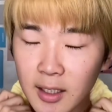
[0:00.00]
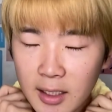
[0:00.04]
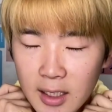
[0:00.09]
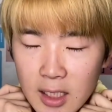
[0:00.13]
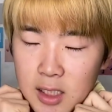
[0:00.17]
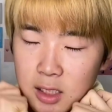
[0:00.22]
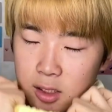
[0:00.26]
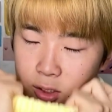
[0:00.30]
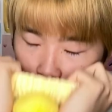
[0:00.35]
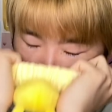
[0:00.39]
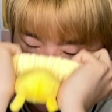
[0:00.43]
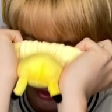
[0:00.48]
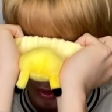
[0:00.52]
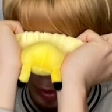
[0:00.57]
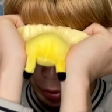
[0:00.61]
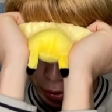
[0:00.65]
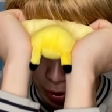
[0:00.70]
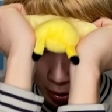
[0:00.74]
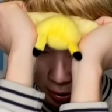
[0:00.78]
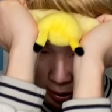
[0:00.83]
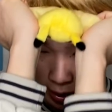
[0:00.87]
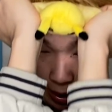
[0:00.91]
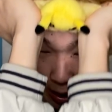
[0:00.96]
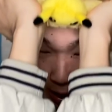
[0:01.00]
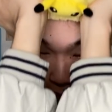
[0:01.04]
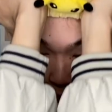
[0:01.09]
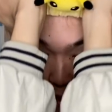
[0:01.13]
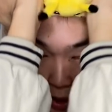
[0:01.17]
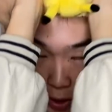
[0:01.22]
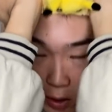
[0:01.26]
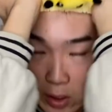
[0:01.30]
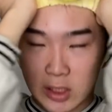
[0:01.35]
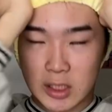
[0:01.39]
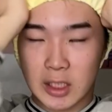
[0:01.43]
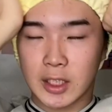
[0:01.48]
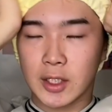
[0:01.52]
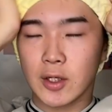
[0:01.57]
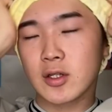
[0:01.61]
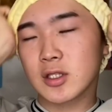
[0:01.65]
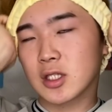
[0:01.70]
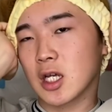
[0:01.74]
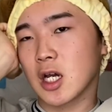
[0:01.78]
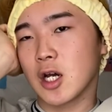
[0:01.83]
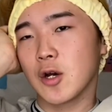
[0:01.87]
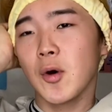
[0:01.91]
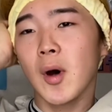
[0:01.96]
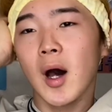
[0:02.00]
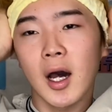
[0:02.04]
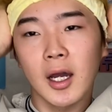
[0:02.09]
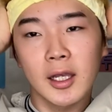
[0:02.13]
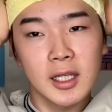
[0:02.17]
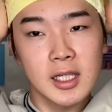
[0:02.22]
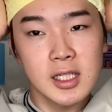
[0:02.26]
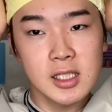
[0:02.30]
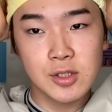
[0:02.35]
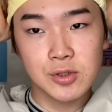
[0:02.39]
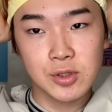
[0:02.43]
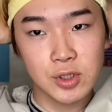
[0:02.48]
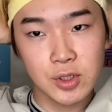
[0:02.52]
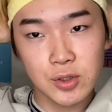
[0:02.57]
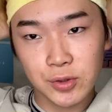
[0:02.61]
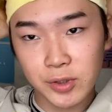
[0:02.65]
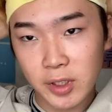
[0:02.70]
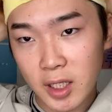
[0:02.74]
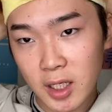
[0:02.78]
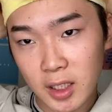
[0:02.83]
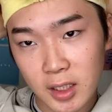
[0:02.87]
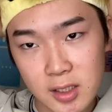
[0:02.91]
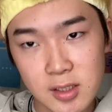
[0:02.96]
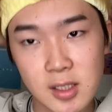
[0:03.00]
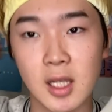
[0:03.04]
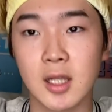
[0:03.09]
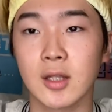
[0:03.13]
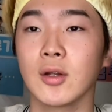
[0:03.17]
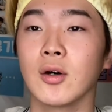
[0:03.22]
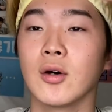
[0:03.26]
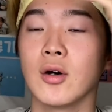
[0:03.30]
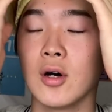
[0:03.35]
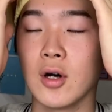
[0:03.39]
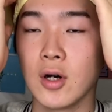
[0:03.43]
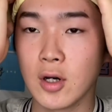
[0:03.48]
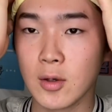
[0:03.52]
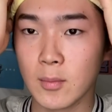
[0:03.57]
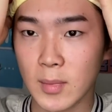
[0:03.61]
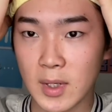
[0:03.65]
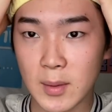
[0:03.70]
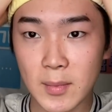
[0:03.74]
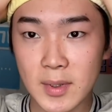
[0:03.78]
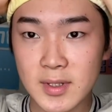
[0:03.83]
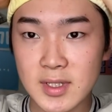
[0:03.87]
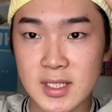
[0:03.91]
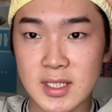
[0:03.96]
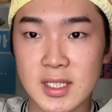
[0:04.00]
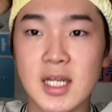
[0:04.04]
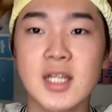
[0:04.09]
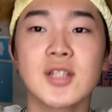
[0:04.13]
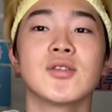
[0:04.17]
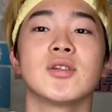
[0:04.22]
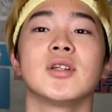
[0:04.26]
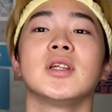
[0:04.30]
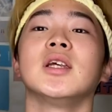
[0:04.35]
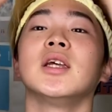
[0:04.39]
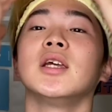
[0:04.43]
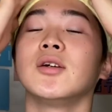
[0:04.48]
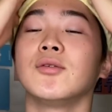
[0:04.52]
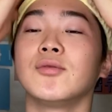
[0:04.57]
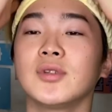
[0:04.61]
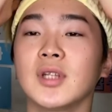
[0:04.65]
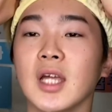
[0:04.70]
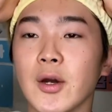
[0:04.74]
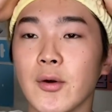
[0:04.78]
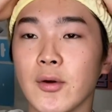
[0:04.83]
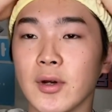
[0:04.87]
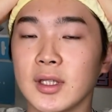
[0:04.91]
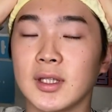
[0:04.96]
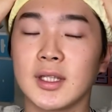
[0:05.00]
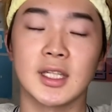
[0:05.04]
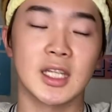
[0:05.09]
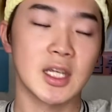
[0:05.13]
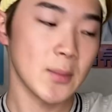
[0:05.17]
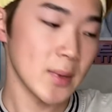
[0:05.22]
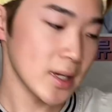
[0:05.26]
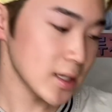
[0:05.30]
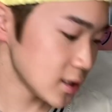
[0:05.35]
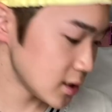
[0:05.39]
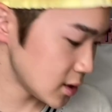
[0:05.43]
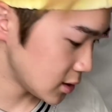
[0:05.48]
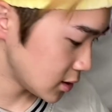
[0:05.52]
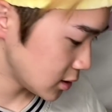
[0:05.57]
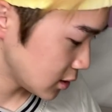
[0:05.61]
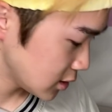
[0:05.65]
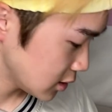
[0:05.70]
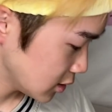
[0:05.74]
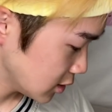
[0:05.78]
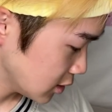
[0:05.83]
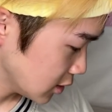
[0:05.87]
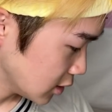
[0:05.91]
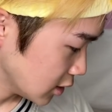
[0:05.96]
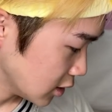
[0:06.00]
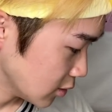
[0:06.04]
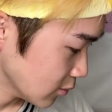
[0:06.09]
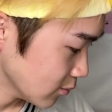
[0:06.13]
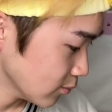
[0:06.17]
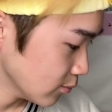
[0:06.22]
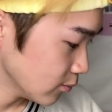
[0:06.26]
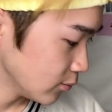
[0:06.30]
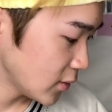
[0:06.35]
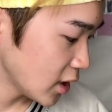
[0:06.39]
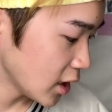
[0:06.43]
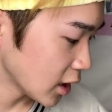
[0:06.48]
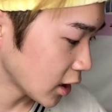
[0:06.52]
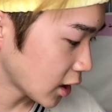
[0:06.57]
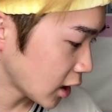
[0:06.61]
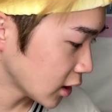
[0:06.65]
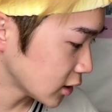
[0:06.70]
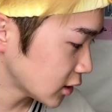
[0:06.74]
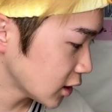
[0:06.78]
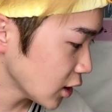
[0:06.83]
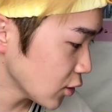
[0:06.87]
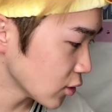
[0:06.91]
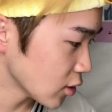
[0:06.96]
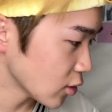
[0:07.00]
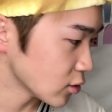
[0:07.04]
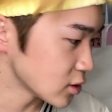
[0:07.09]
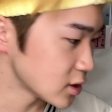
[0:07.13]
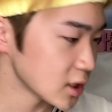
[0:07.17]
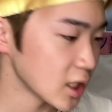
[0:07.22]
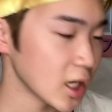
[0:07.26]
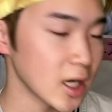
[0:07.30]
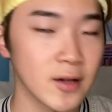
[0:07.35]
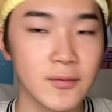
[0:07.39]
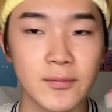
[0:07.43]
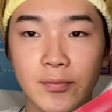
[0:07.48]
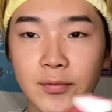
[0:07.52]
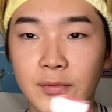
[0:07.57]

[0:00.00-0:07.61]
生粋の一重で、吉田亮さんは生粋の二重なんですけど、まあ、まずは最初に二重をやっていきます。で、買ったのはこちら、